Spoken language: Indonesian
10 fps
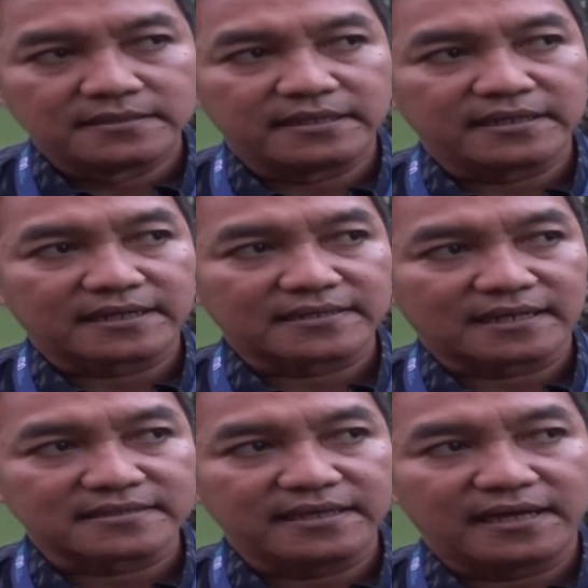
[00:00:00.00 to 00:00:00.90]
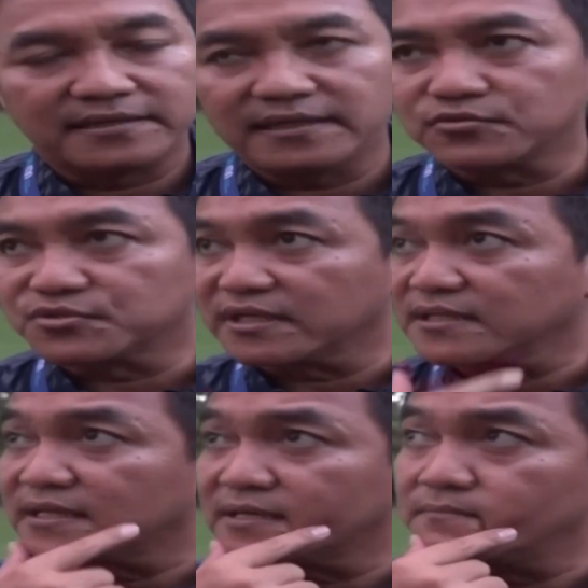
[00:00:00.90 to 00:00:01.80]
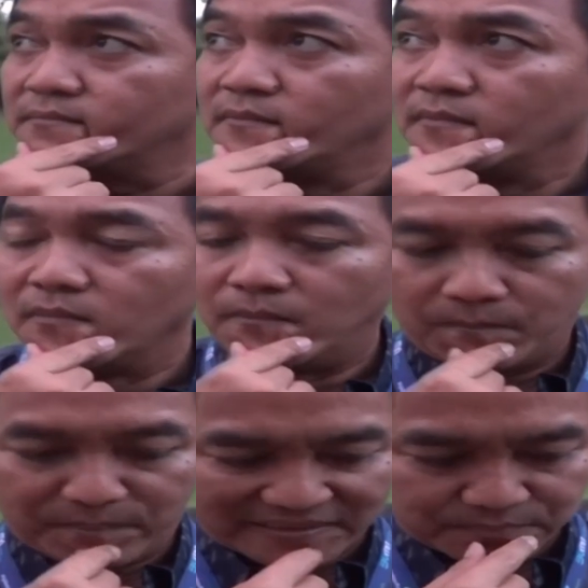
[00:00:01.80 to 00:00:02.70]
Jadi rata-rata yang ada itu sekitar 40